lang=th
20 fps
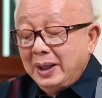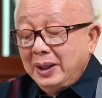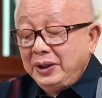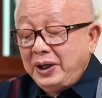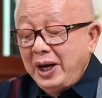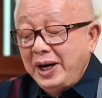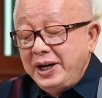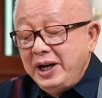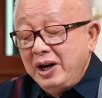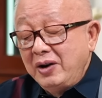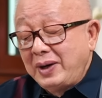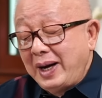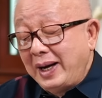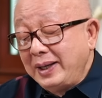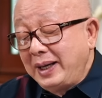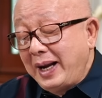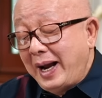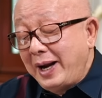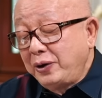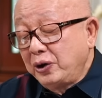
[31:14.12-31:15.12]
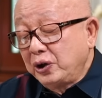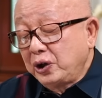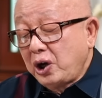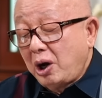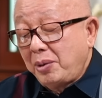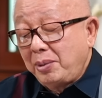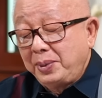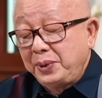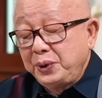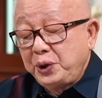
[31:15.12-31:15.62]
เช่นเดียวกันการตรวจสอ
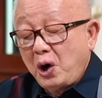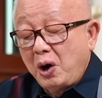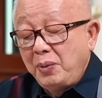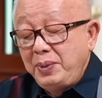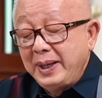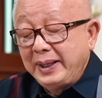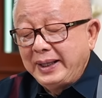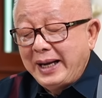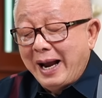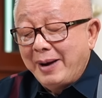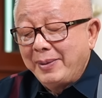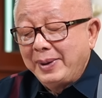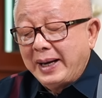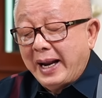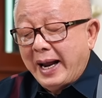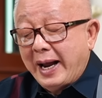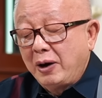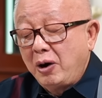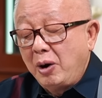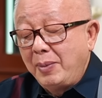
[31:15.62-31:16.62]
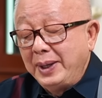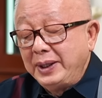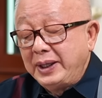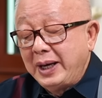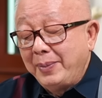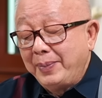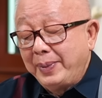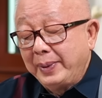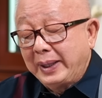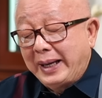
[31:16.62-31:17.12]
บปปช.เพื่อแก้ปัญหาก็ไม่
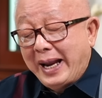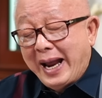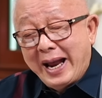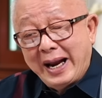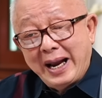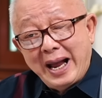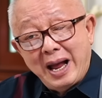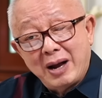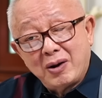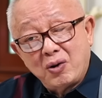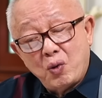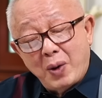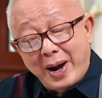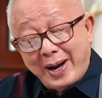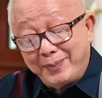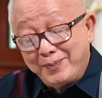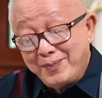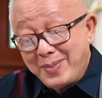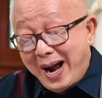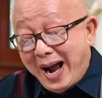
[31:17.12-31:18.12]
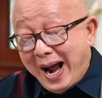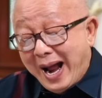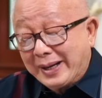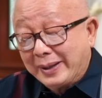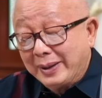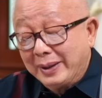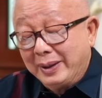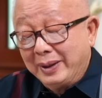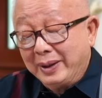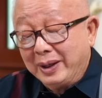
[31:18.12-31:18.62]
ใช่แค่ค่ากวาดบ้าน
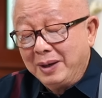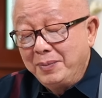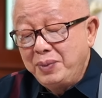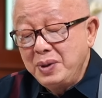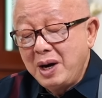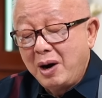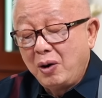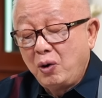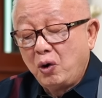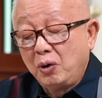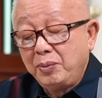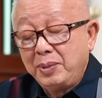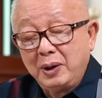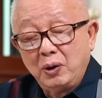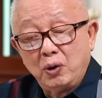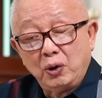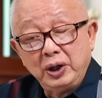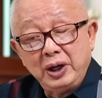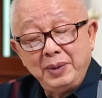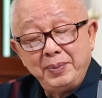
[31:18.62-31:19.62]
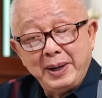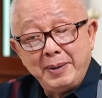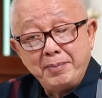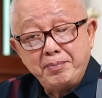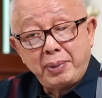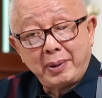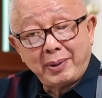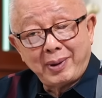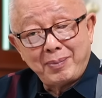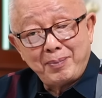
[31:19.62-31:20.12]
หรือเพื่อเอาคนบางคนที่เป็น
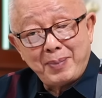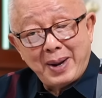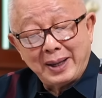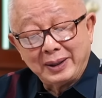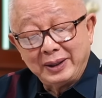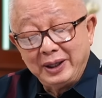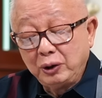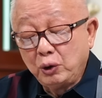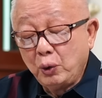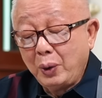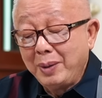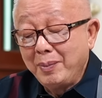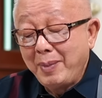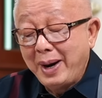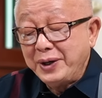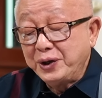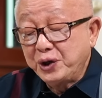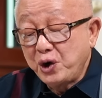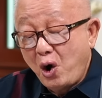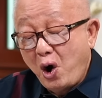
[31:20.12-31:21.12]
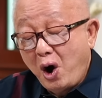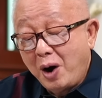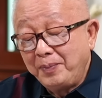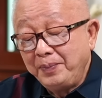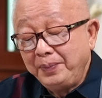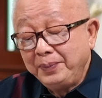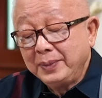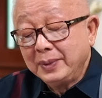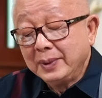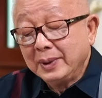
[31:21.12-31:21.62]
ปรปักษ์ที่ตัวเองไม่ชอบ
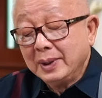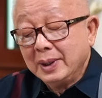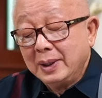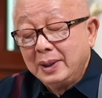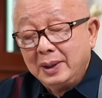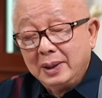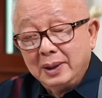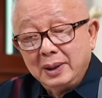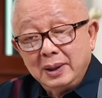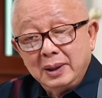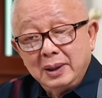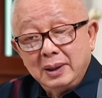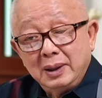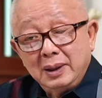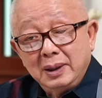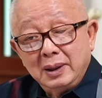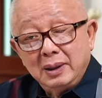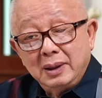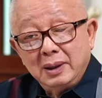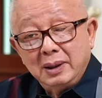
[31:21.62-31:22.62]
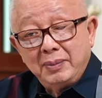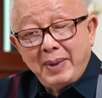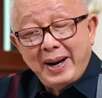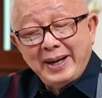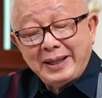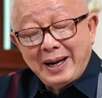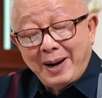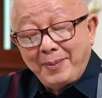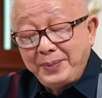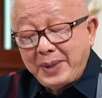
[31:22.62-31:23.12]
ไม่
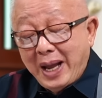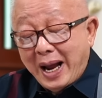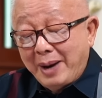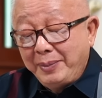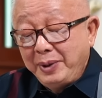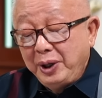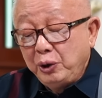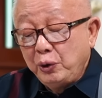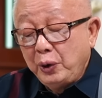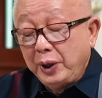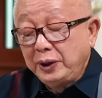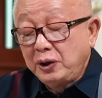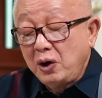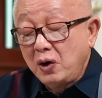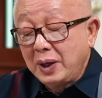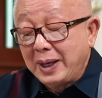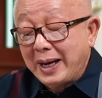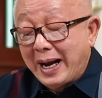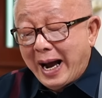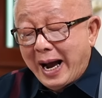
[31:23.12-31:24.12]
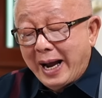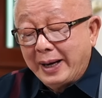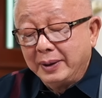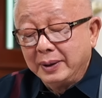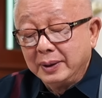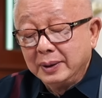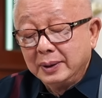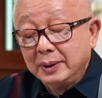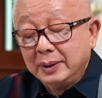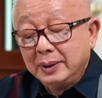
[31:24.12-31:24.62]
ทำตามที่ตัวเองต้องการ
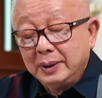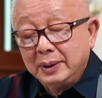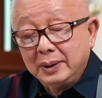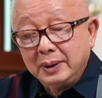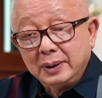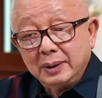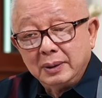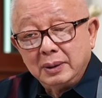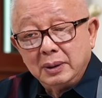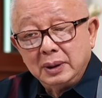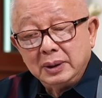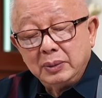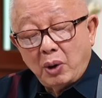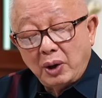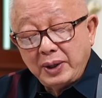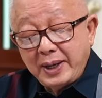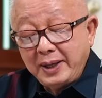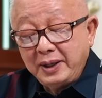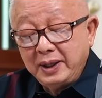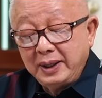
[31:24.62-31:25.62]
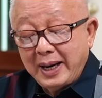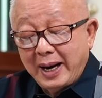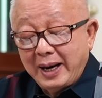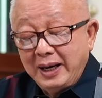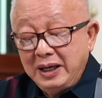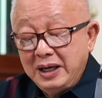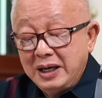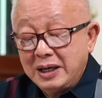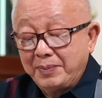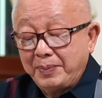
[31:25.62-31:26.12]
เพราะนั่นคือการ
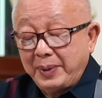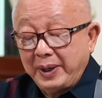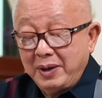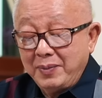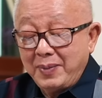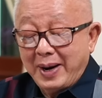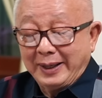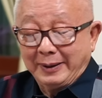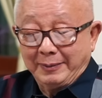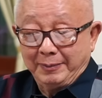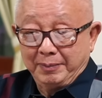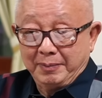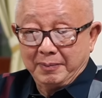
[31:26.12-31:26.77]
เลือกปฏิบัติ